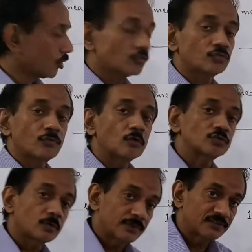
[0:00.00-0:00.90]
के और उस
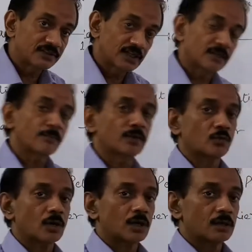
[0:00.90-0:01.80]
वाउचर पे सीरियल नंबर
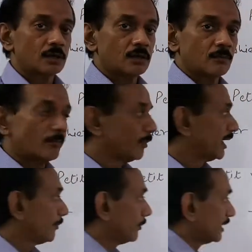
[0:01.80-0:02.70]
होगा
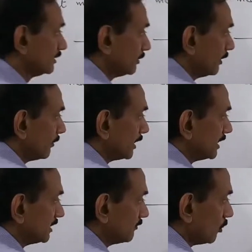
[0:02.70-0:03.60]
मंथ में मान
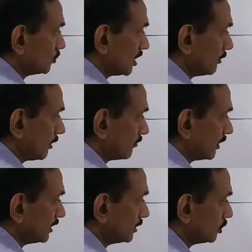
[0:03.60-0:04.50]
लीजिए वाउचर नंबर
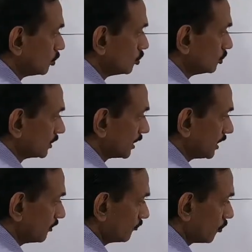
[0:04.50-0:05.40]
वन टू
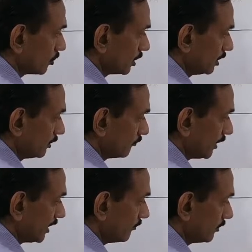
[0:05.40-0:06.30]
थ्री फोर
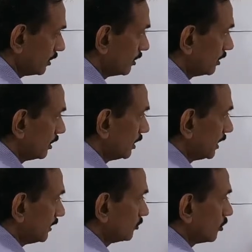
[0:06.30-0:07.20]
फाइव
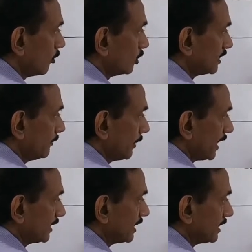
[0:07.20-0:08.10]
इसको बोलते हैं
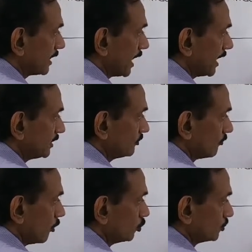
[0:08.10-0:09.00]
पैटी कैश
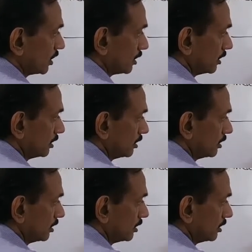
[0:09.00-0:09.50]
वाउचर